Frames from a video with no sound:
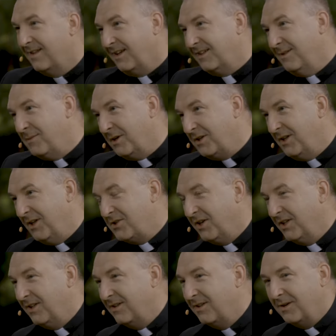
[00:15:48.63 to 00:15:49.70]
Tak na
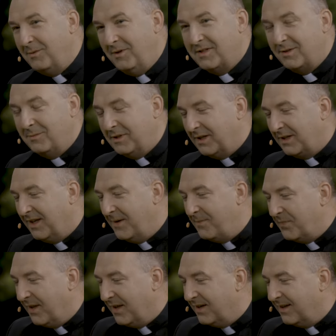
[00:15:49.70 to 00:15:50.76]
marginesie robili sobie takie
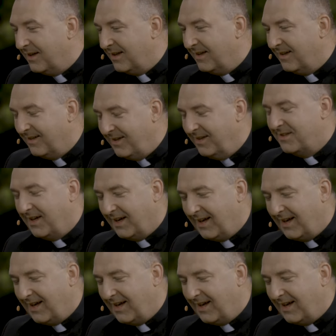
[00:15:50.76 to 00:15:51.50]
e,